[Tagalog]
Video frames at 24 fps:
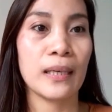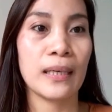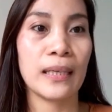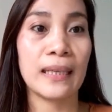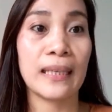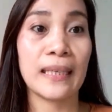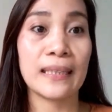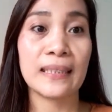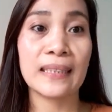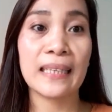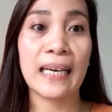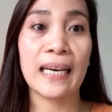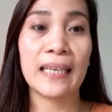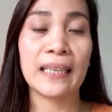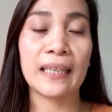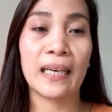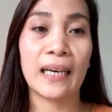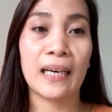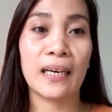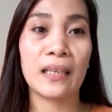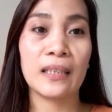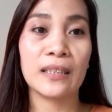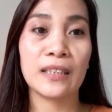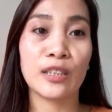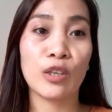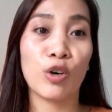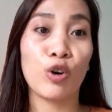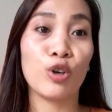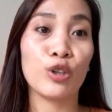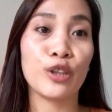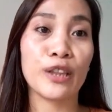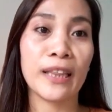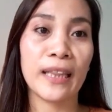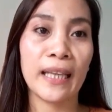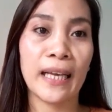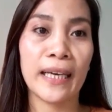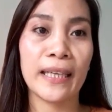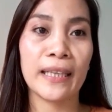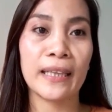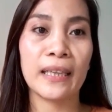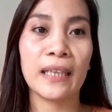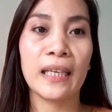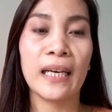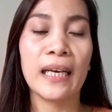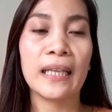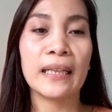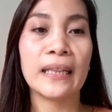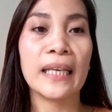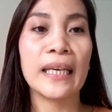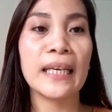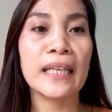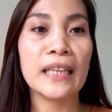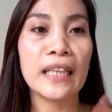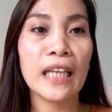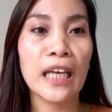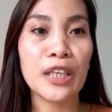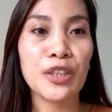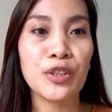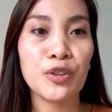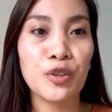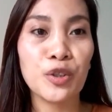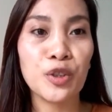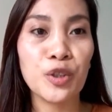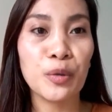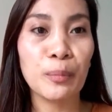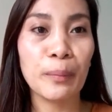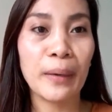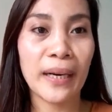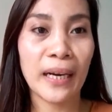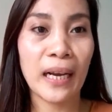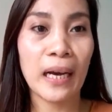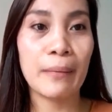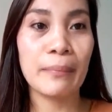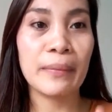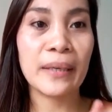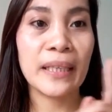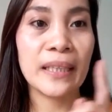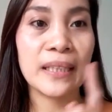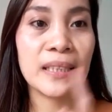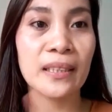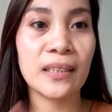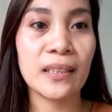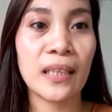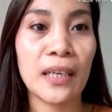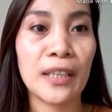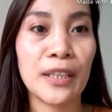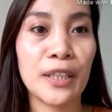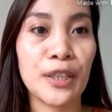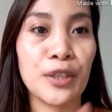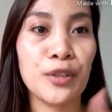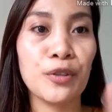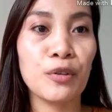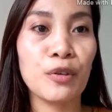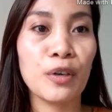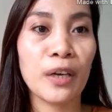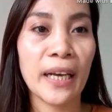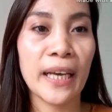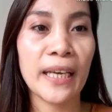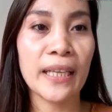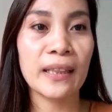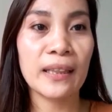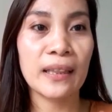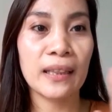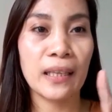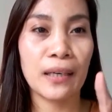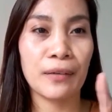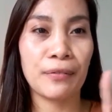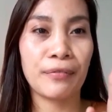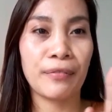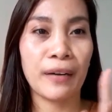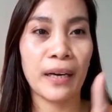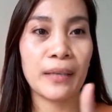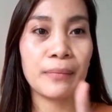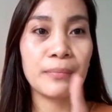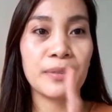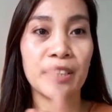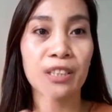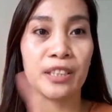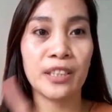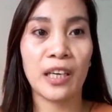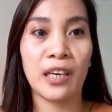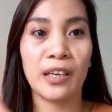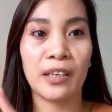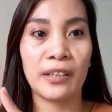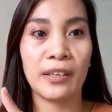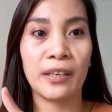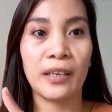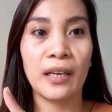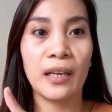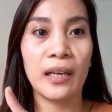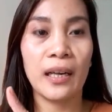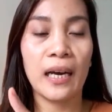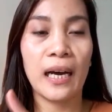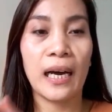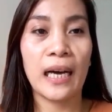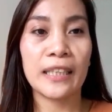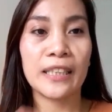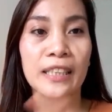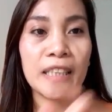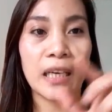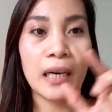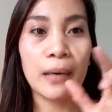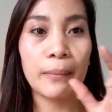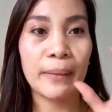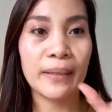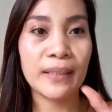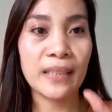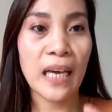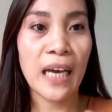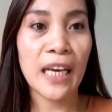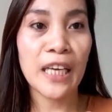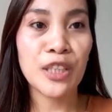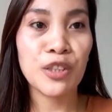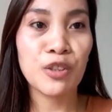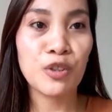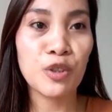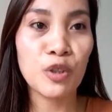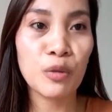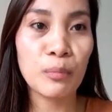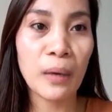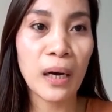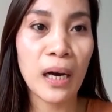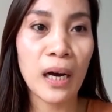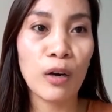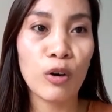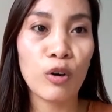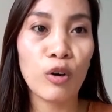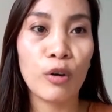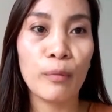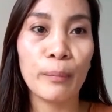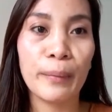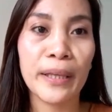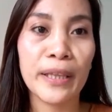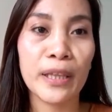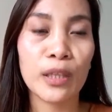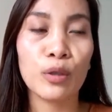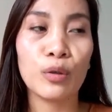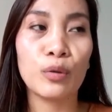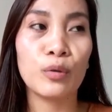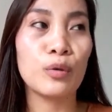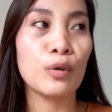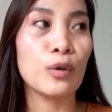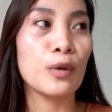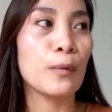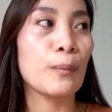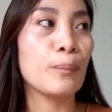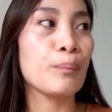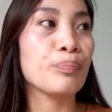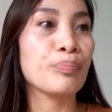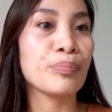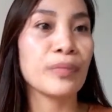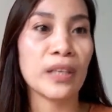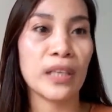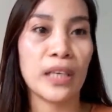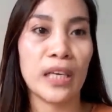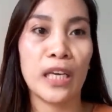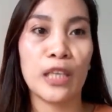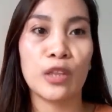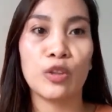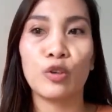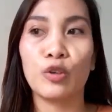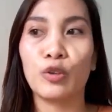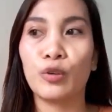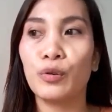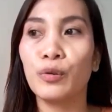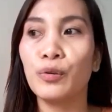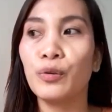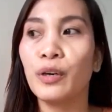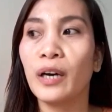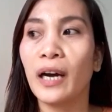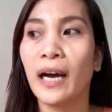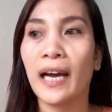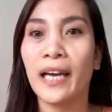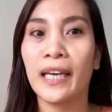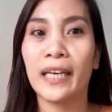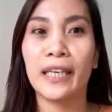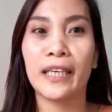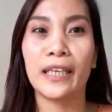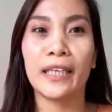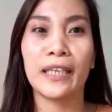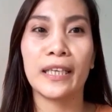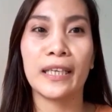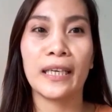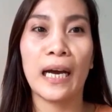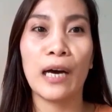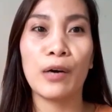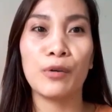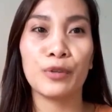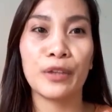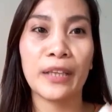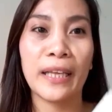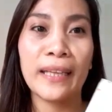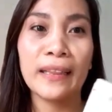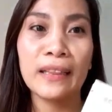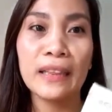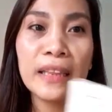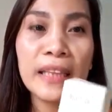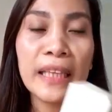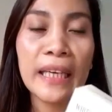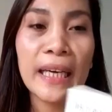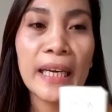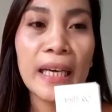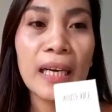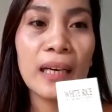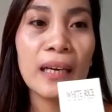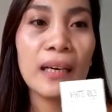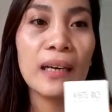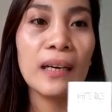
Lazada, sa online, tignan nyo yung maraming star, yung rate na 5 star at saka basahin nyo yung mga comment kung ito ay authentic.